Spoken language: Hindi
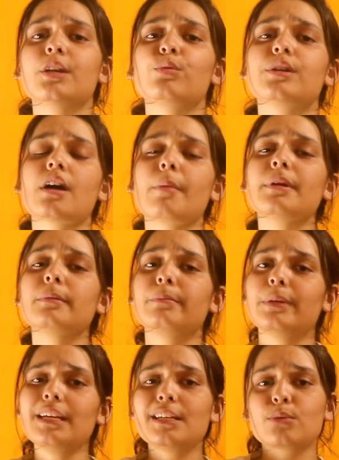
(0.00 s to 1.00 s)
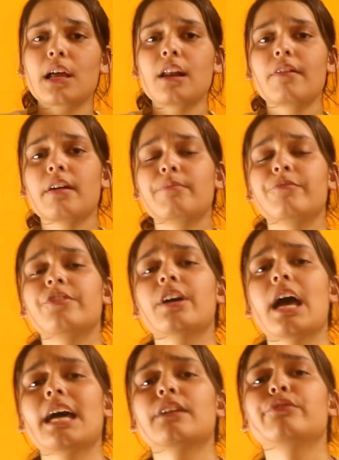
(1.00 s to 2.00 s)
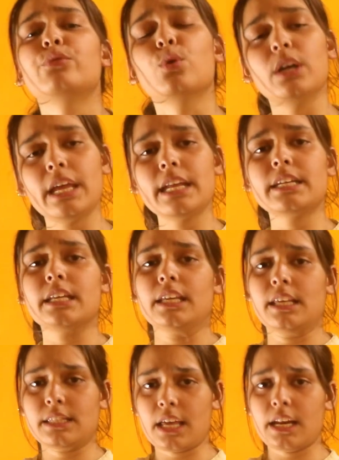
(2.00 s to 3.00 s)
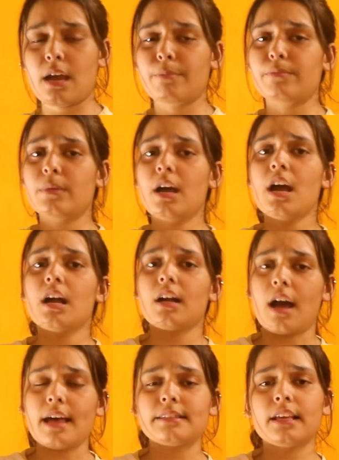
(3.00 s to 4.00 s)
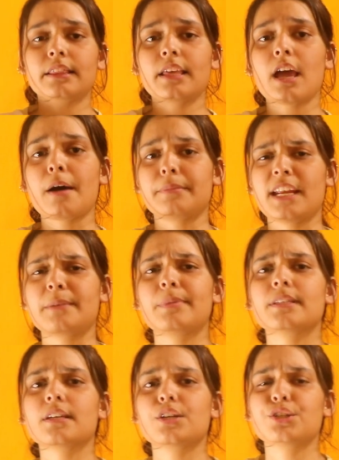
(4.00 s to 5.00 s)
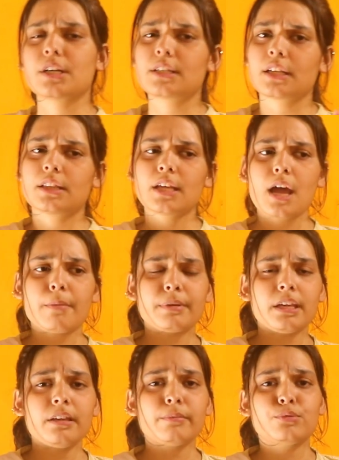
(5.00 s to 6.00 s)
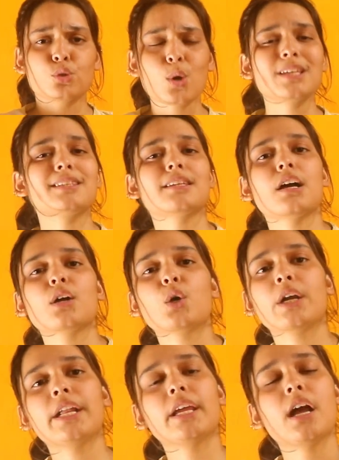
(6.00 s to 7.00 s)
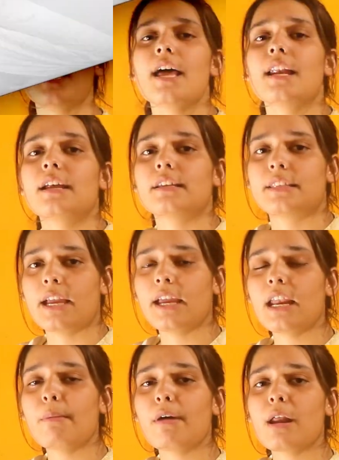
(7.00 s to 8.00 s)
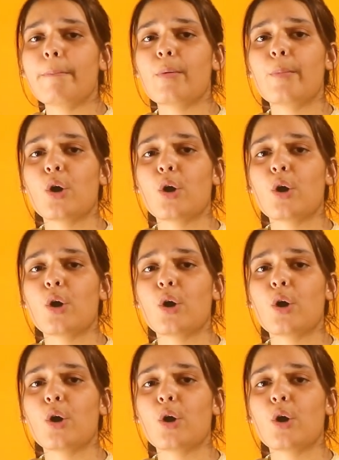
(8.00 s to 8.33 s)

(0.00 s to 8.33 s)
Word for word: इन विटामिन बी ट्वेल्व एंड एंड फोलेट ये सारे हम खा सकते हैं आप नेट पे सर्च कर सकते हैं आपकी चॉइस के अकॉर्डिंग सेकेंड हमारा